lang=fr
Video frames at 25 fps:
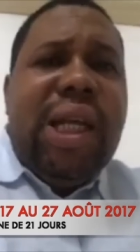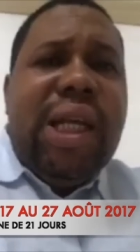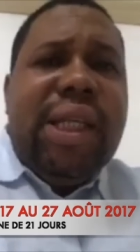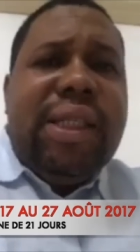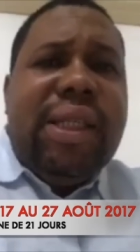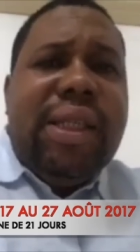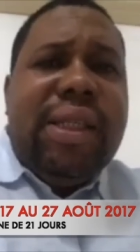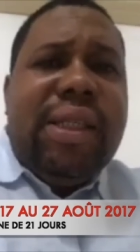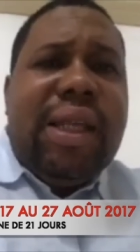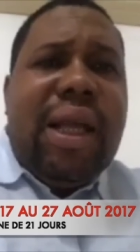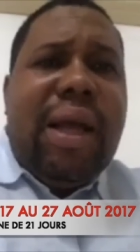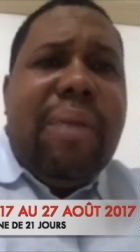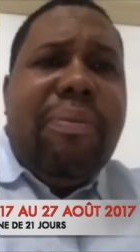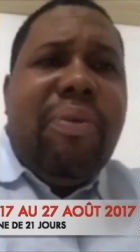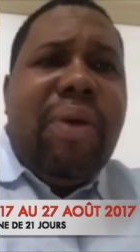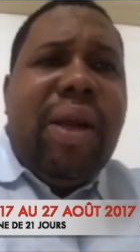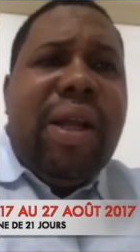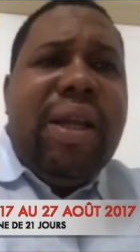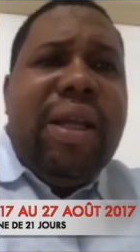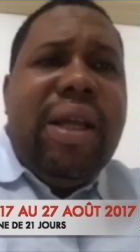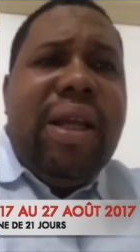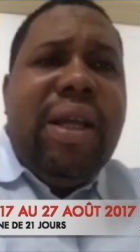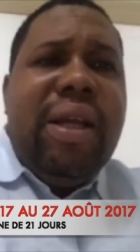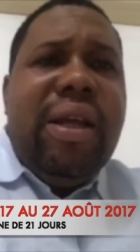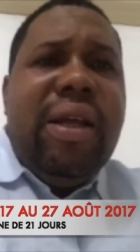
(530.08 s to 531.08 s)
laissé ça pour
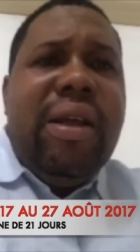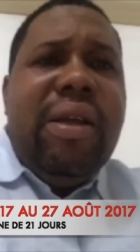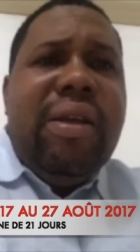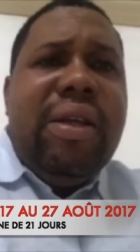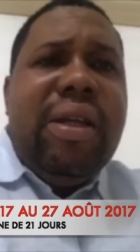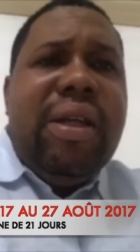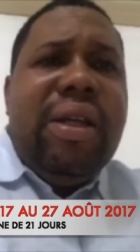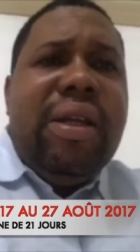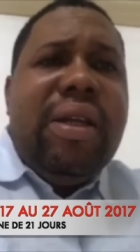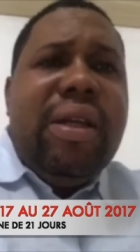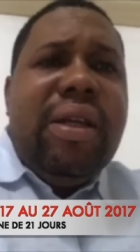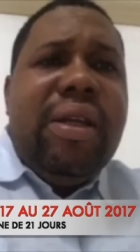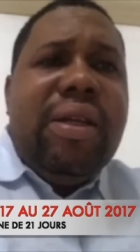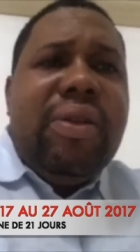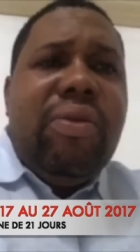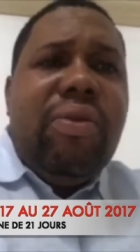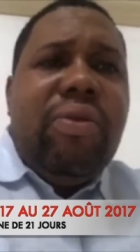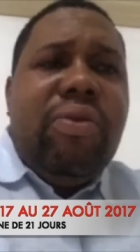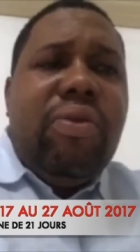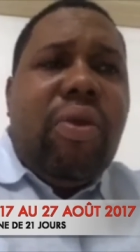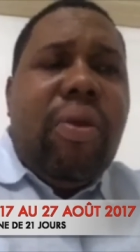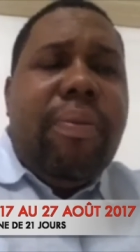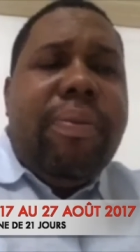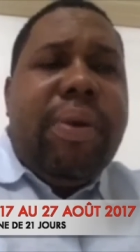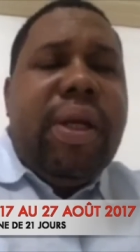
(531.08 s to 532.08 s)
aller vous
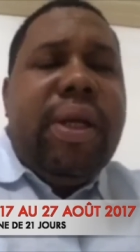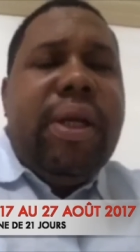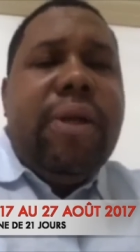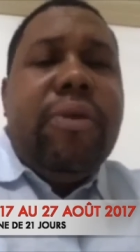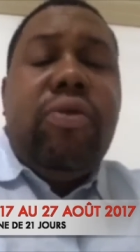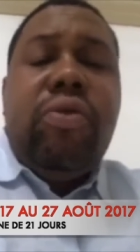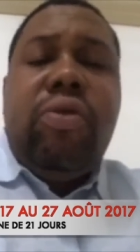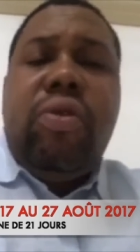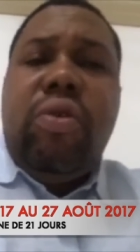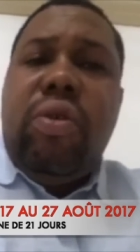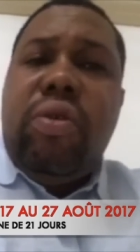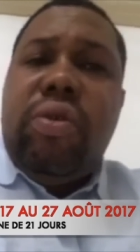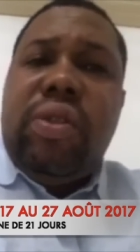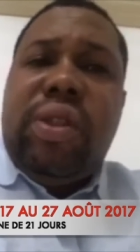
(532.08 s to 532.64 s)
comprenez Non,